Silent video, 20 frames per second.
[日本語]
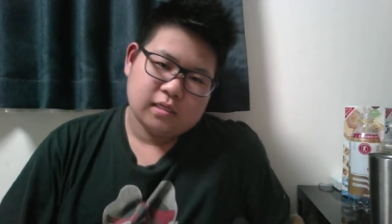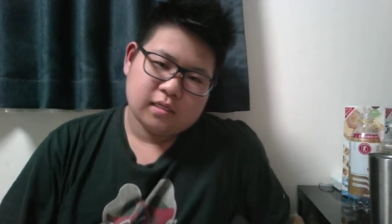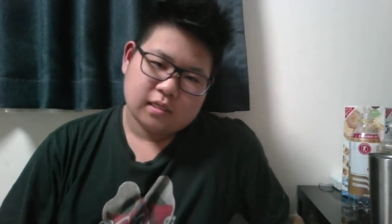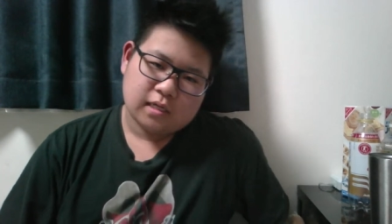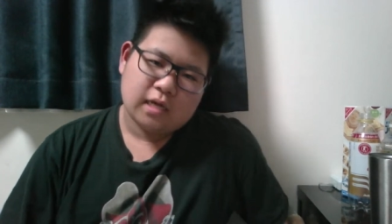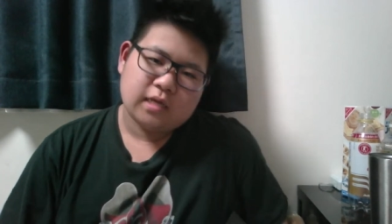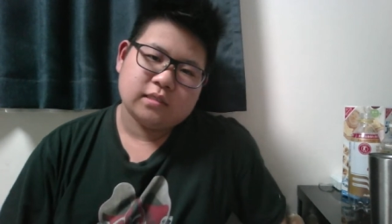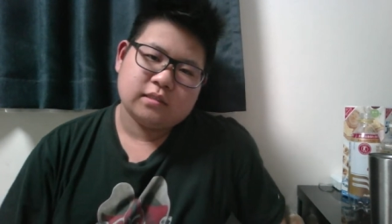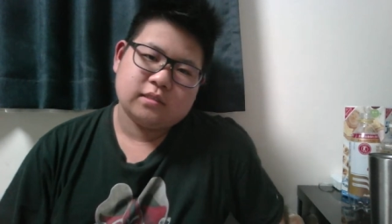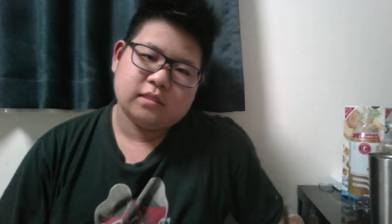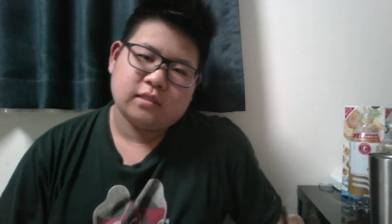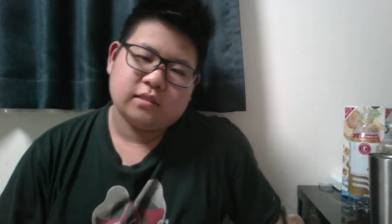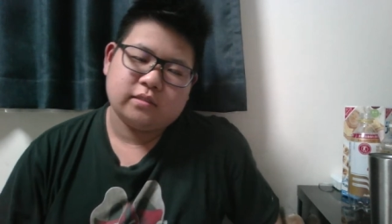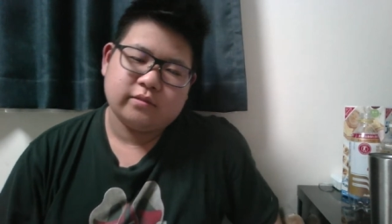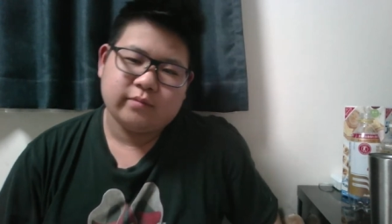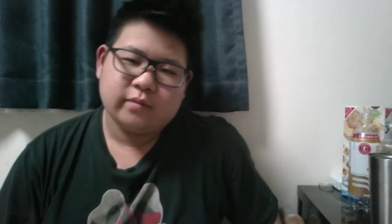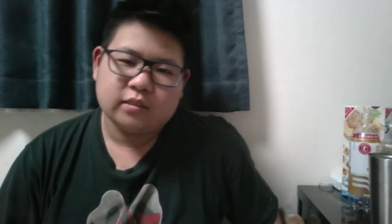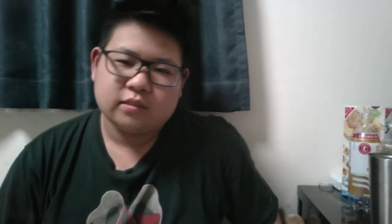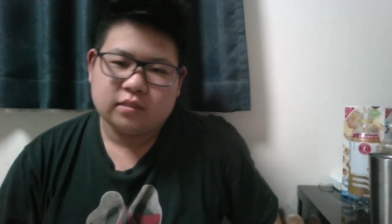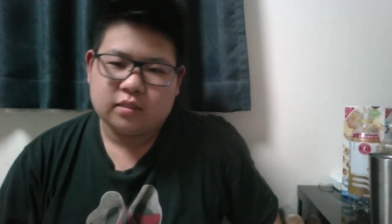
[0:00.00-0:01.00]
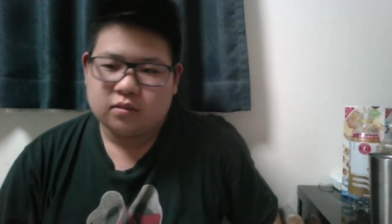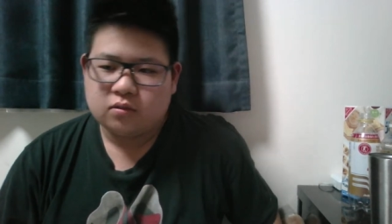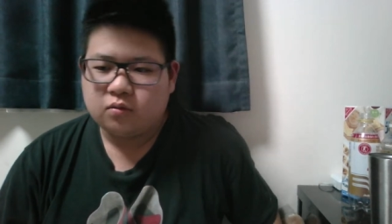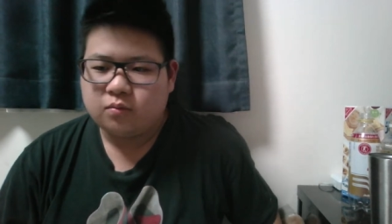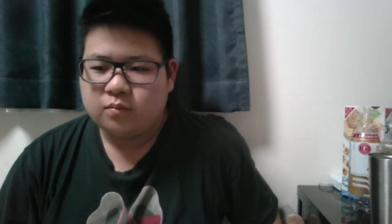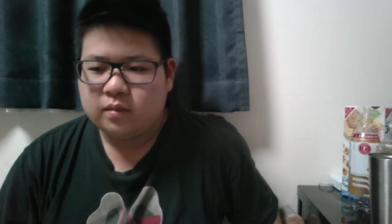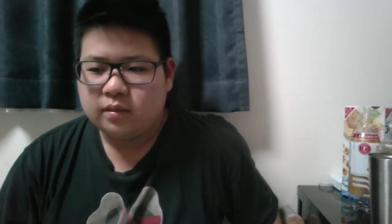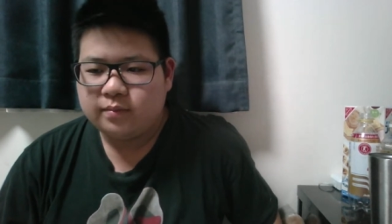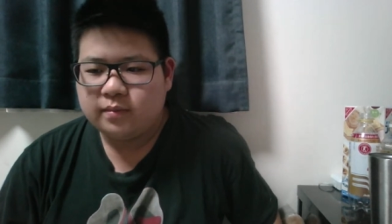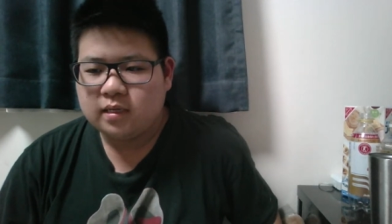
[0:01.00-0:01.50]
感謝はしますけど、
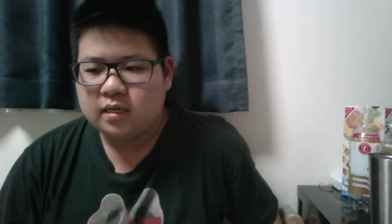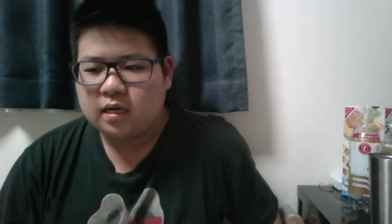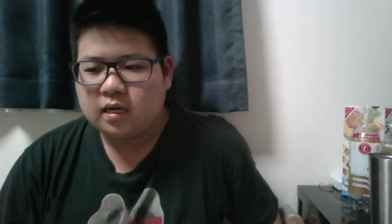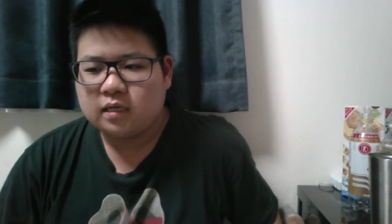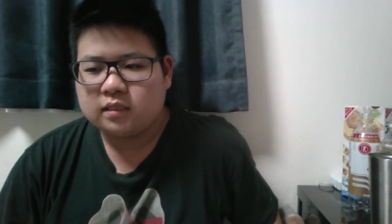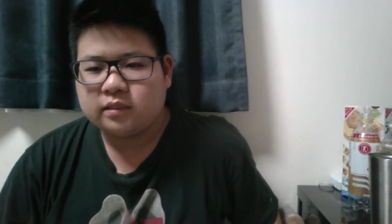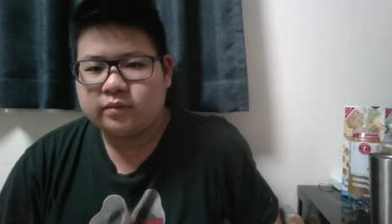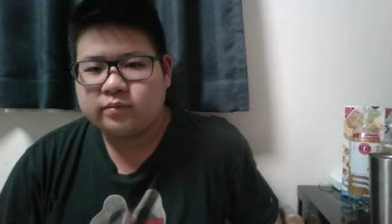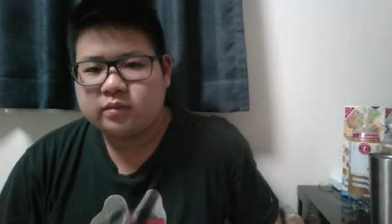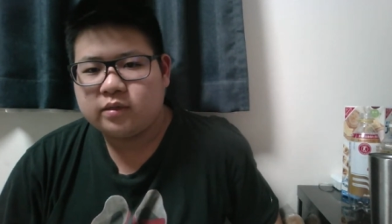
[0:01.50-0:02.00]
耳は傾